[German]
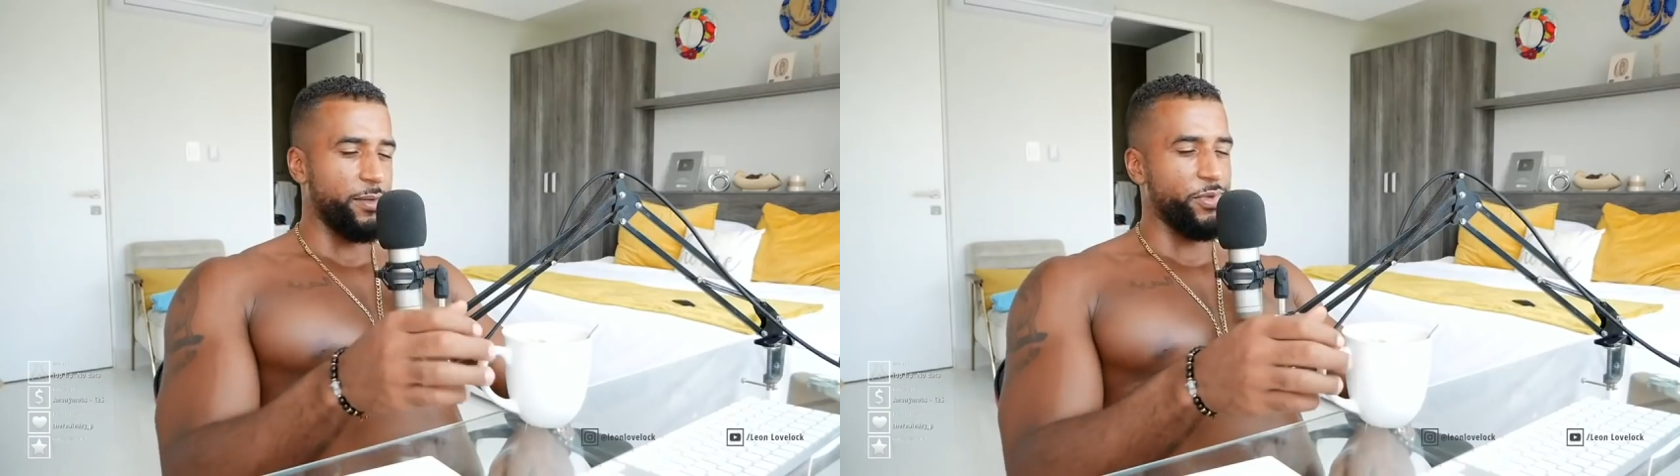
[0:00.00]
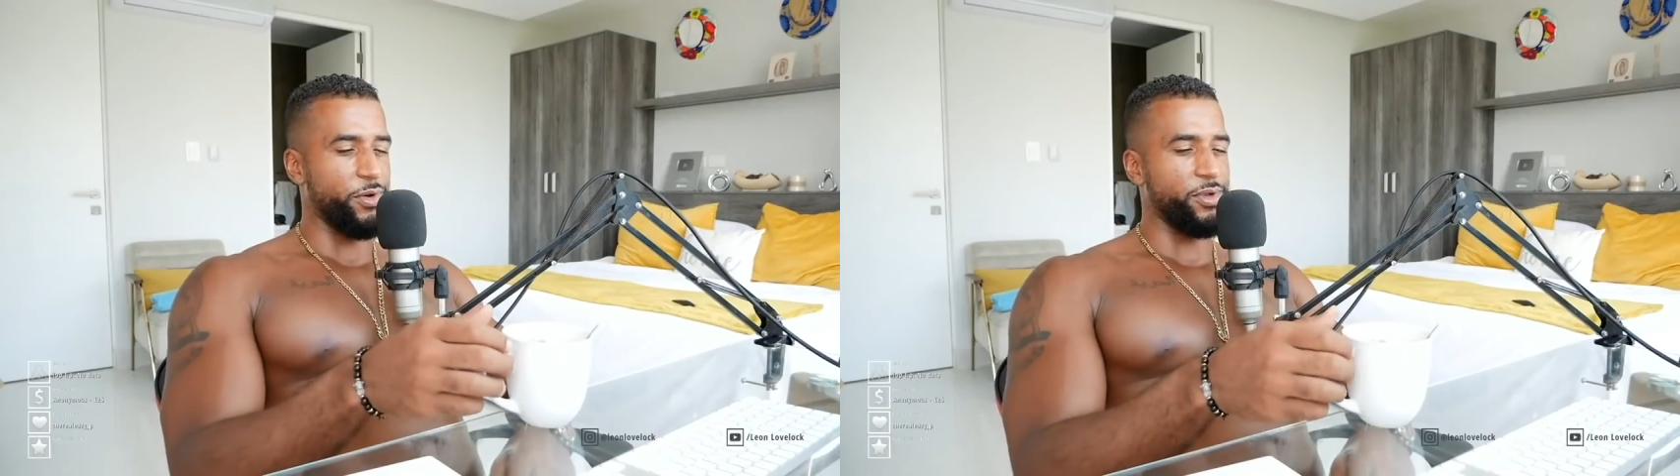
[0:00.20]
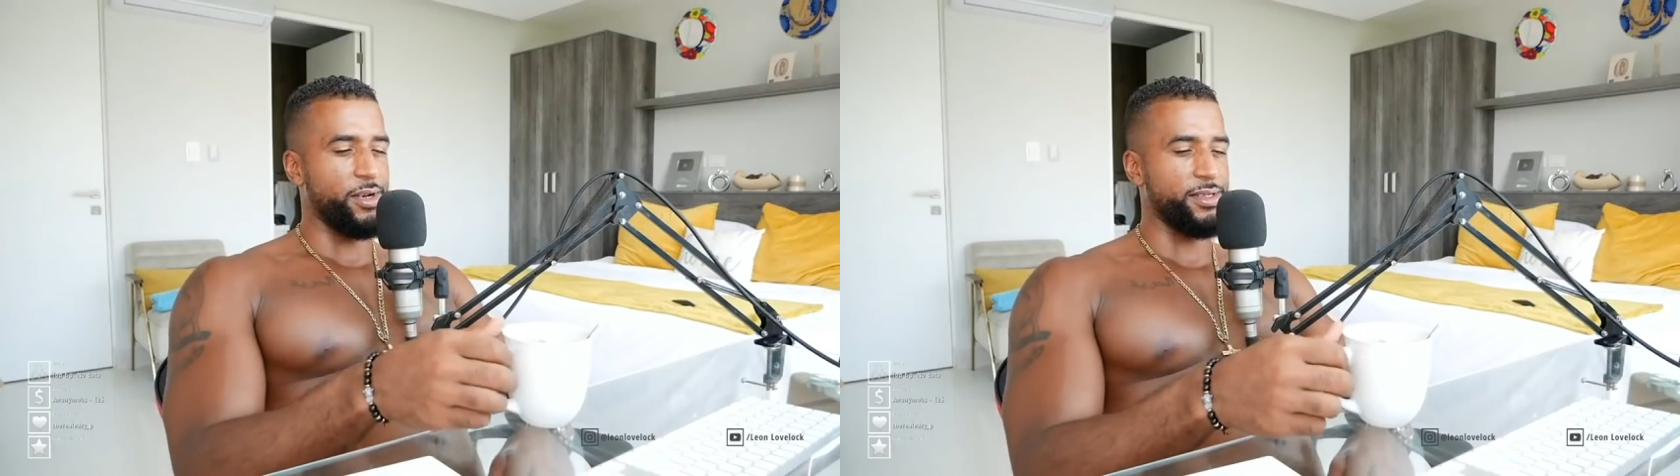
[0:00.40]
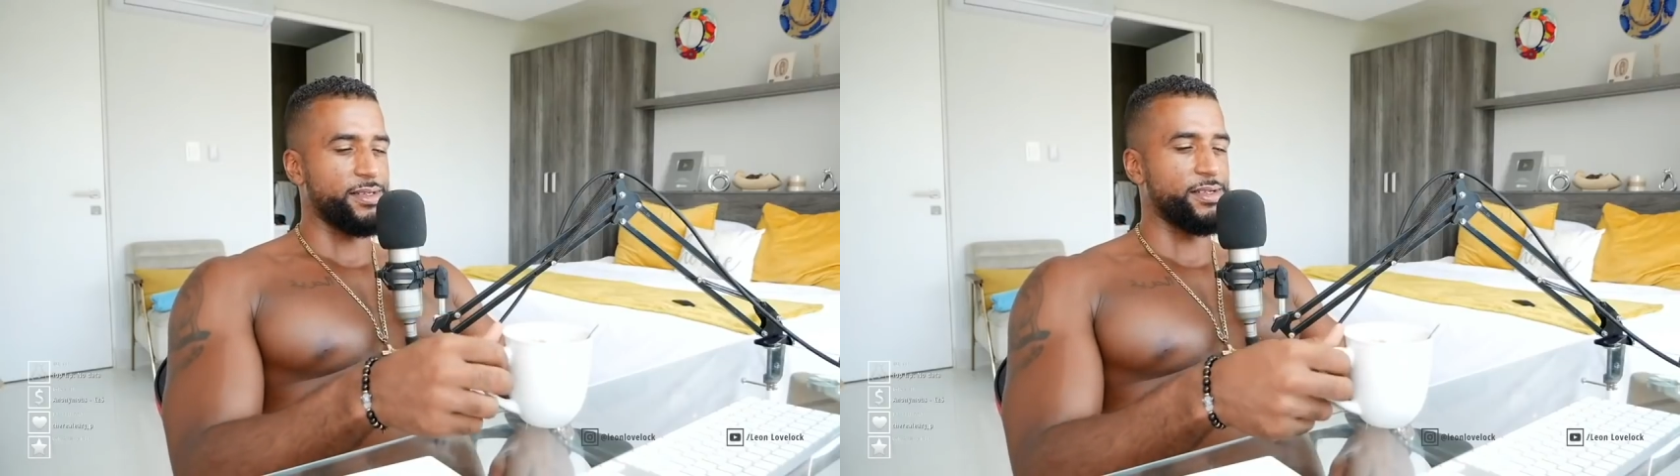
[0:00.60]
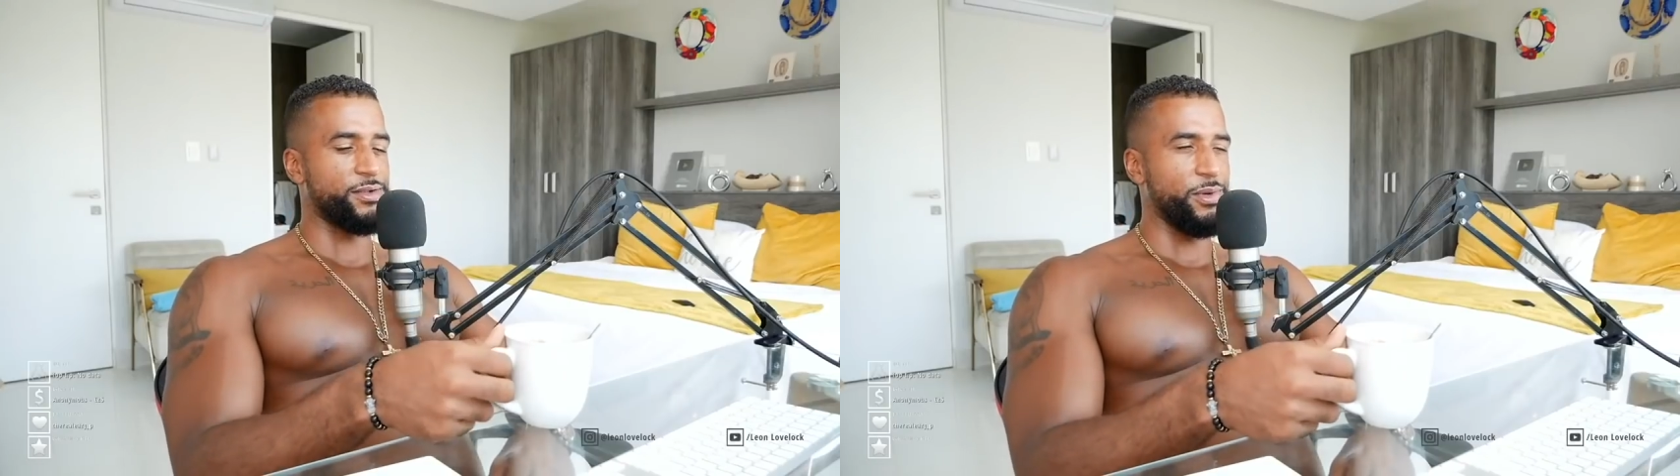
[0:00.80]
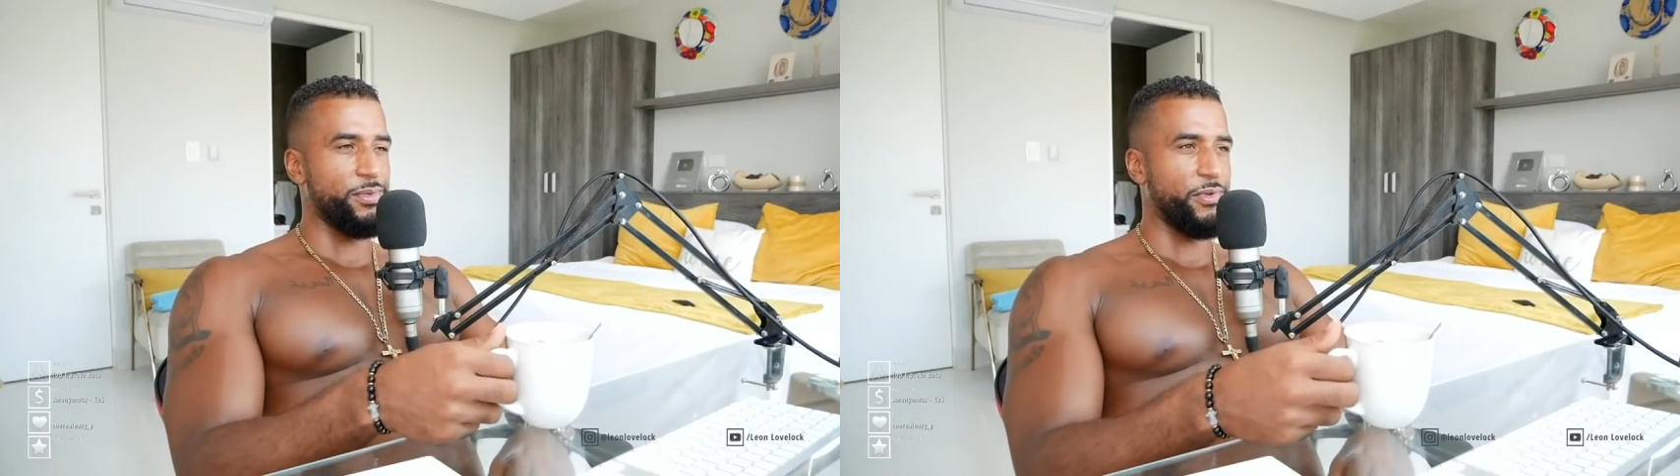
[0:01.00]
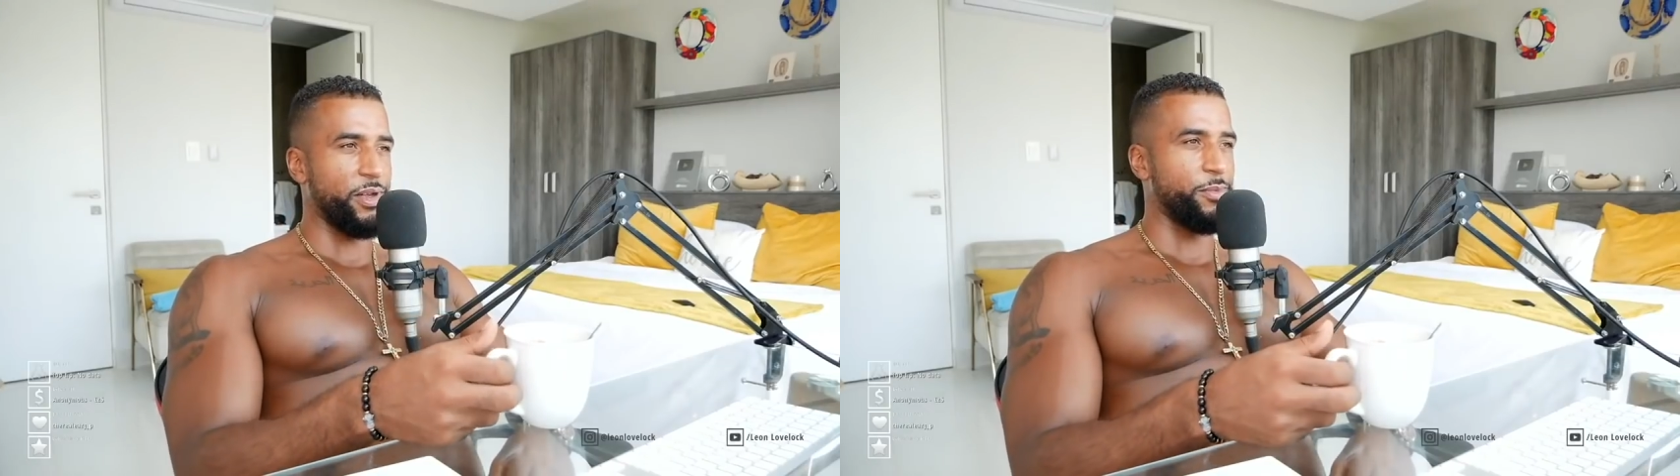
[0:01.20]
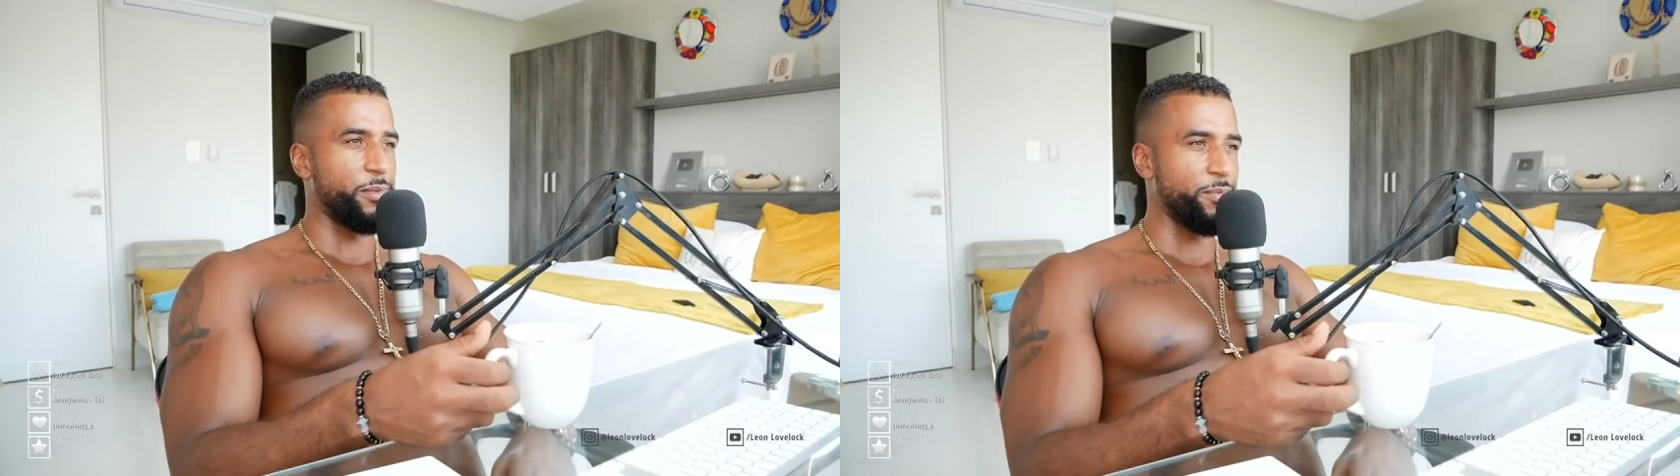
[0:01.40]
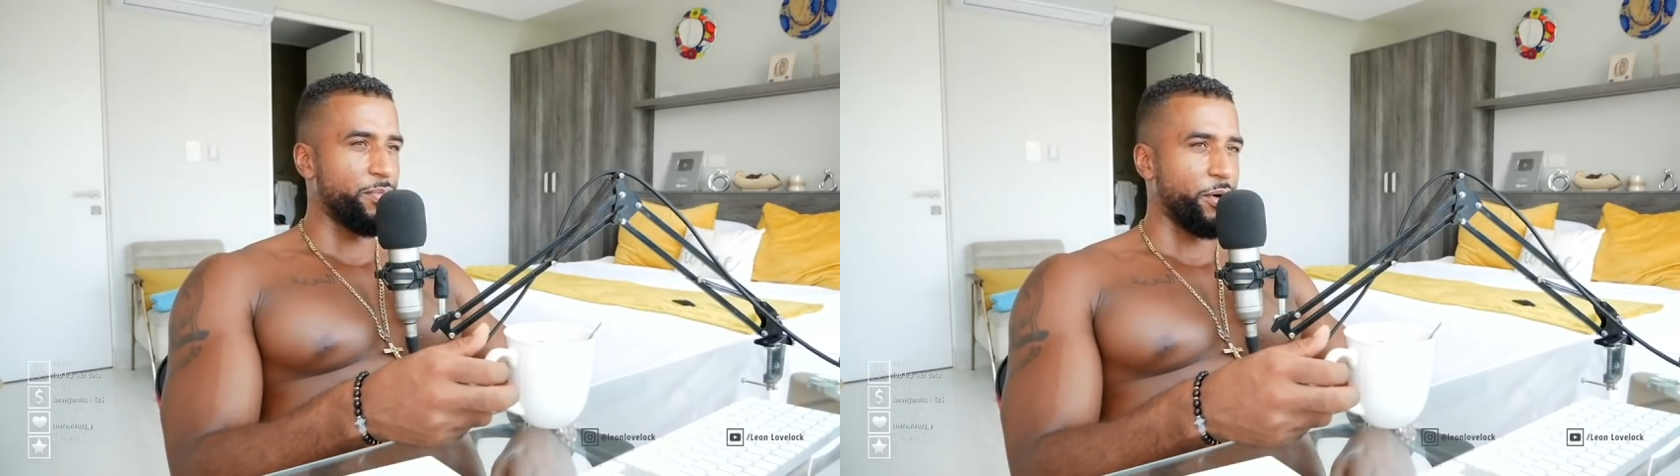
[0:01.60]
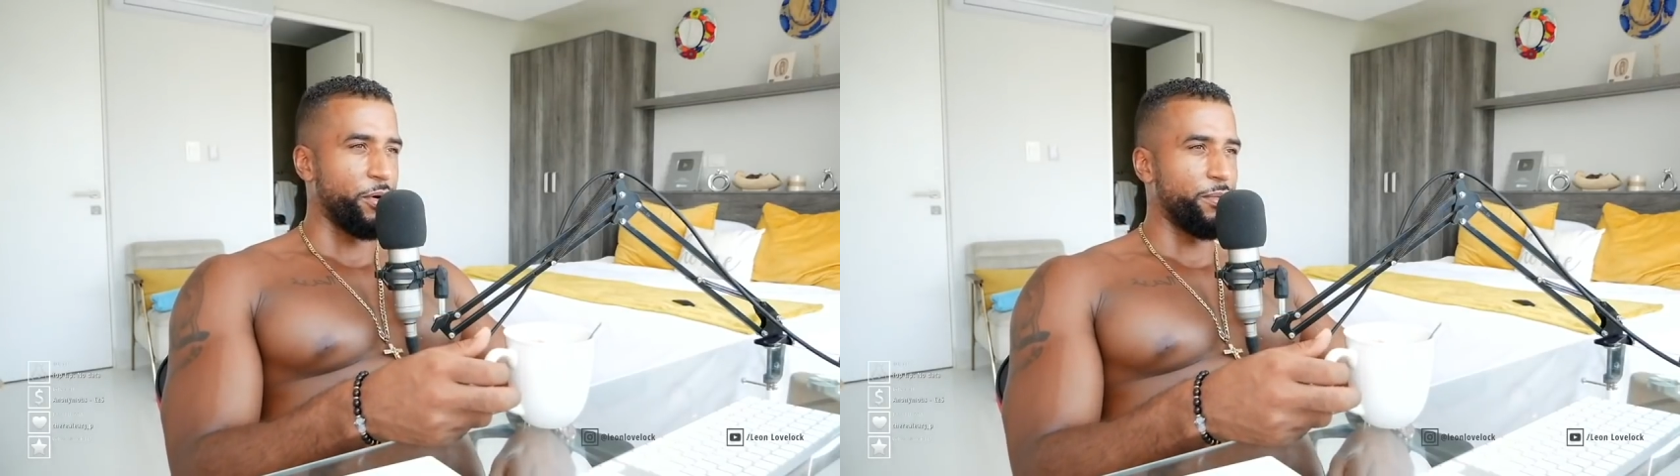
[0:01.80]
Habt ihr auch in den letzten Streams vielleicht mal
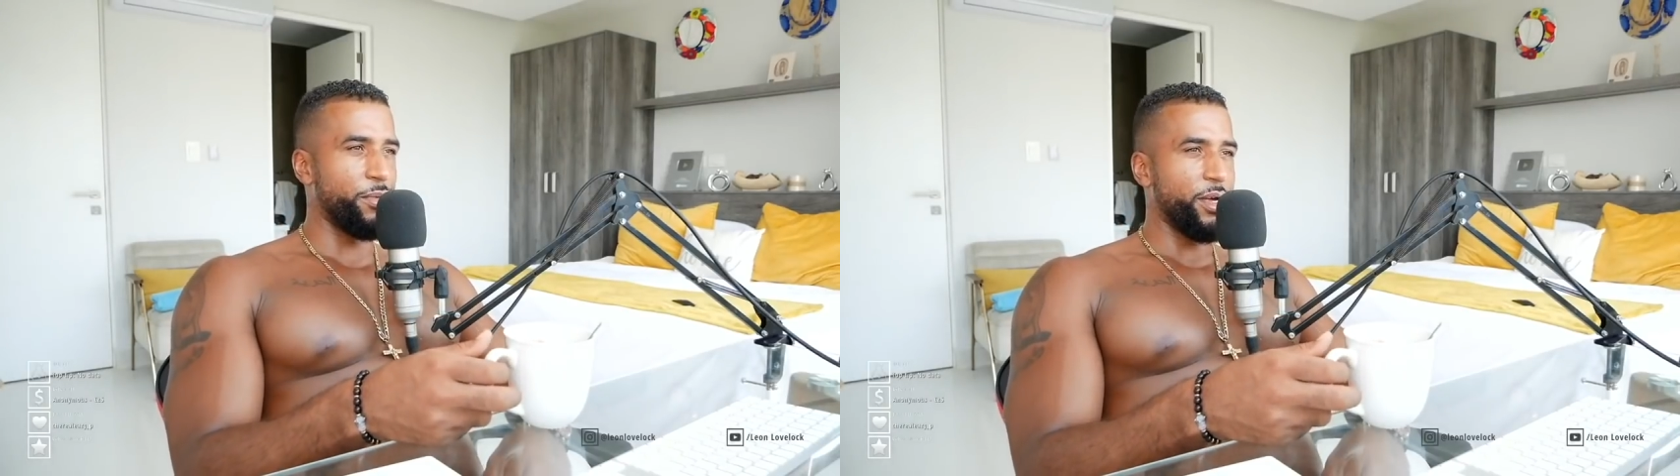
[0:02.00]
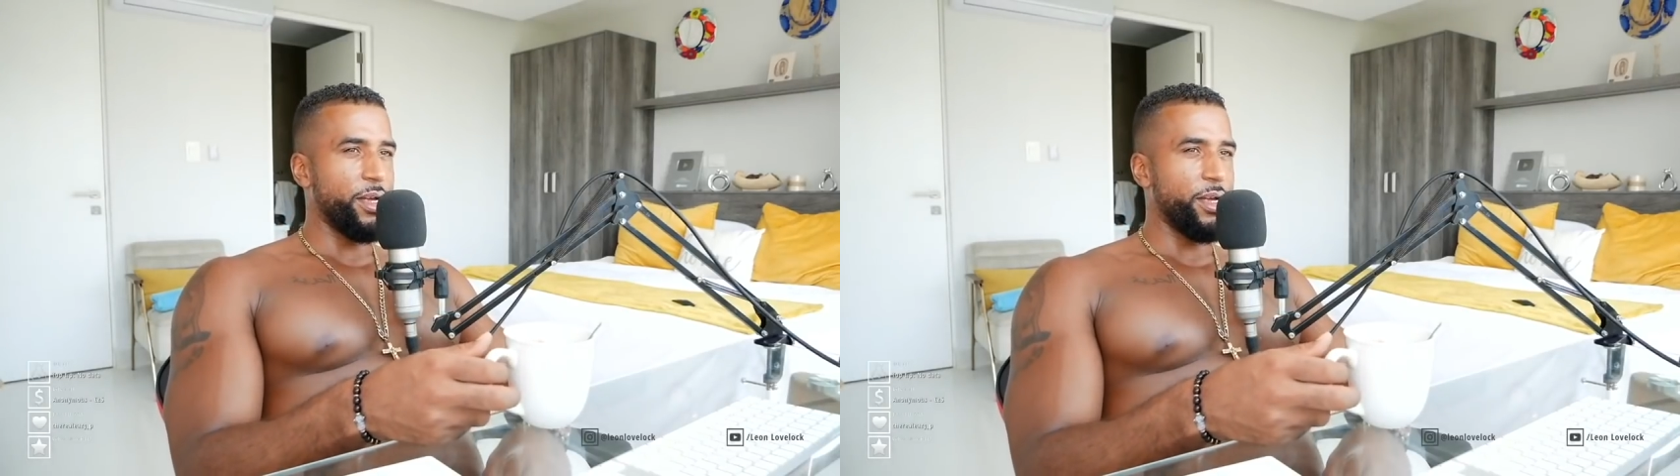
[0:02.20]
mitbekommen.